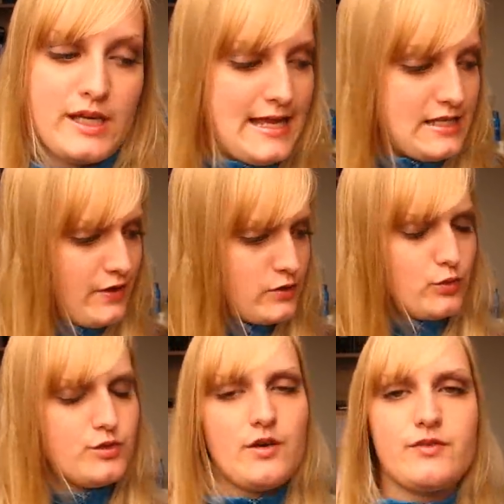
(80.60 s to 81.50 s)
erst war es
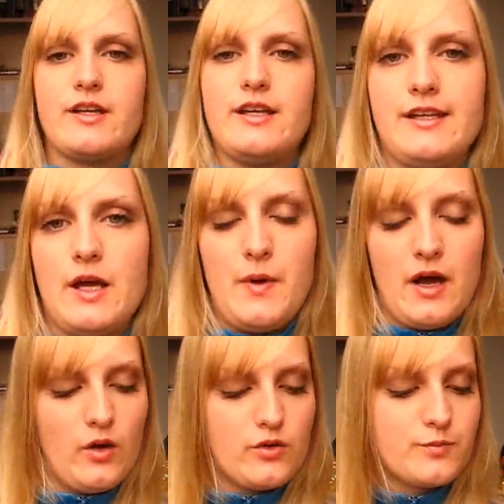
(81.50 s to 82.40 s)
unscharf, dann geht die
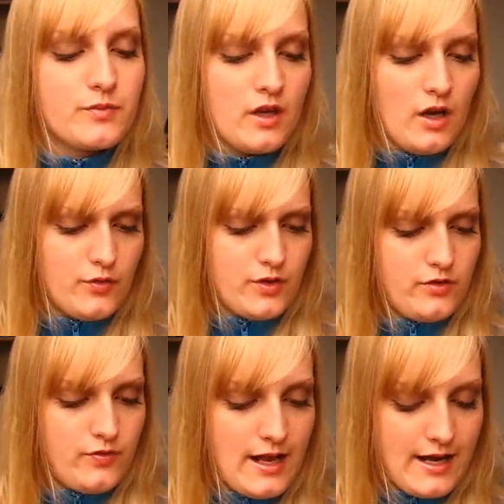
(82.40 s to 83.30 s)
Kamera aus. Auf jeden
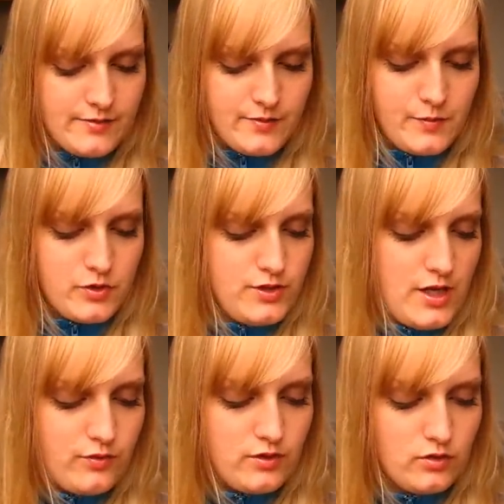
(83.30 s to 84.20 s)
Fall im
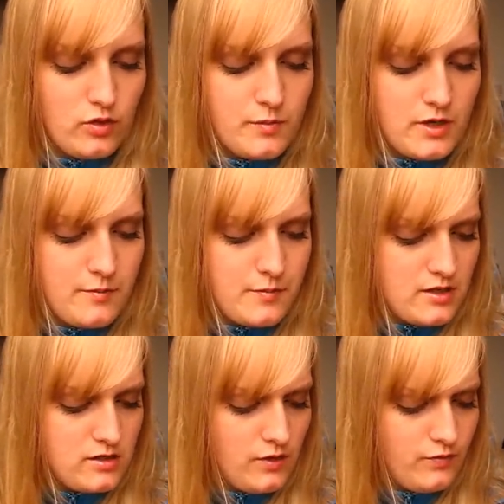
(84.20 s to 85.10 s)
Geschäft kommt einem
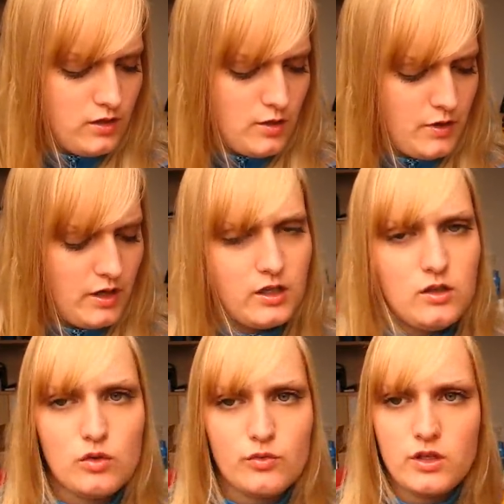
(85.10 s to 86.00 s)
erst irgendwie der
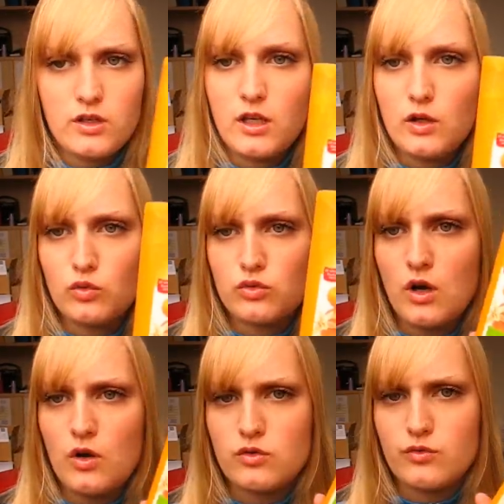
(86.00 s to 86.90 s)
Mandarinenduft entgegen und zu
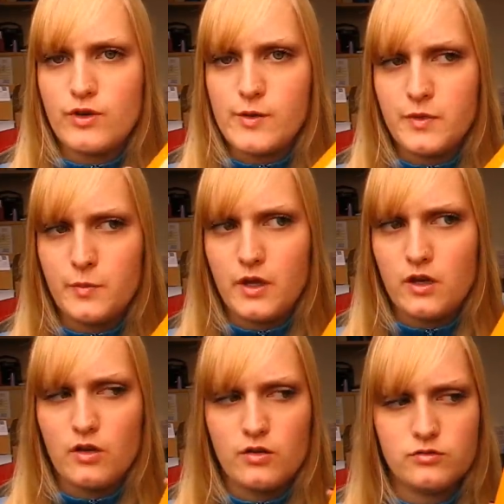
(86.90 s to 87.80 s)
Hause fällt mir mehr
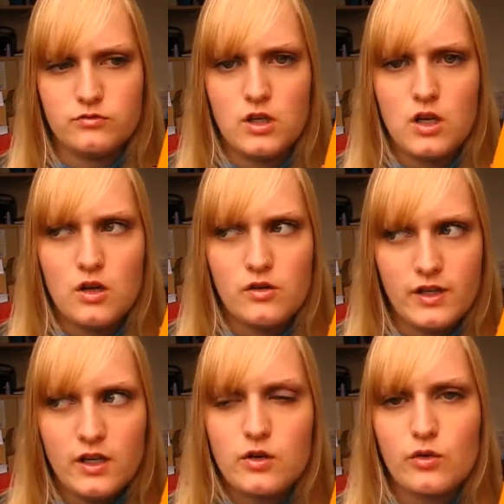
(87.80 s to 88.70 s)
der
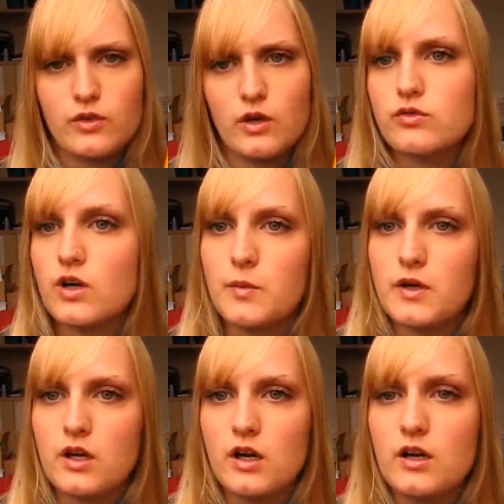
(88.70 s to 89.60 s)
Vanilleduft auf.
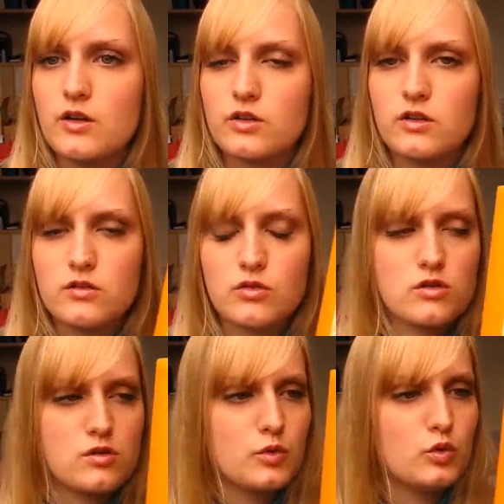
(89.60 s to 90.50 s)
Aber egal, es riecht
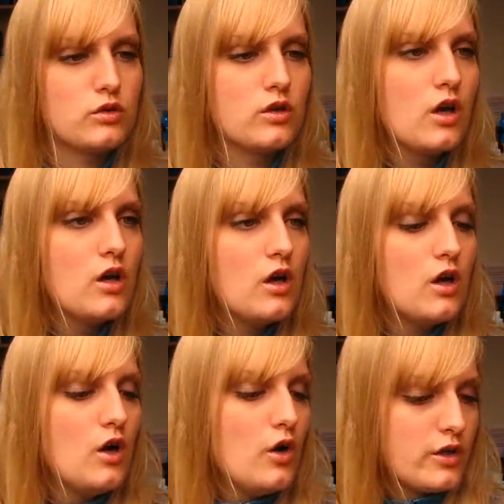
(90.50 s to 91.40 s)
trotzdem gut.
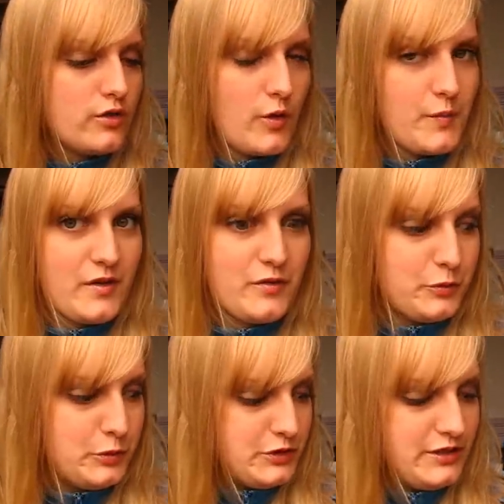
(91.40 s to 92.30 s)
Und ich freue mich aufs
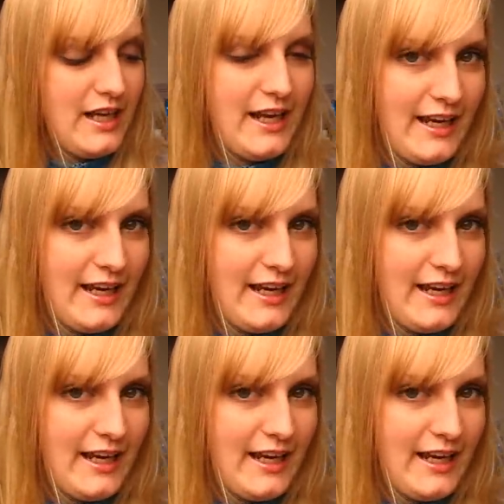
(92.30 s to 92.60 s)
Duschen.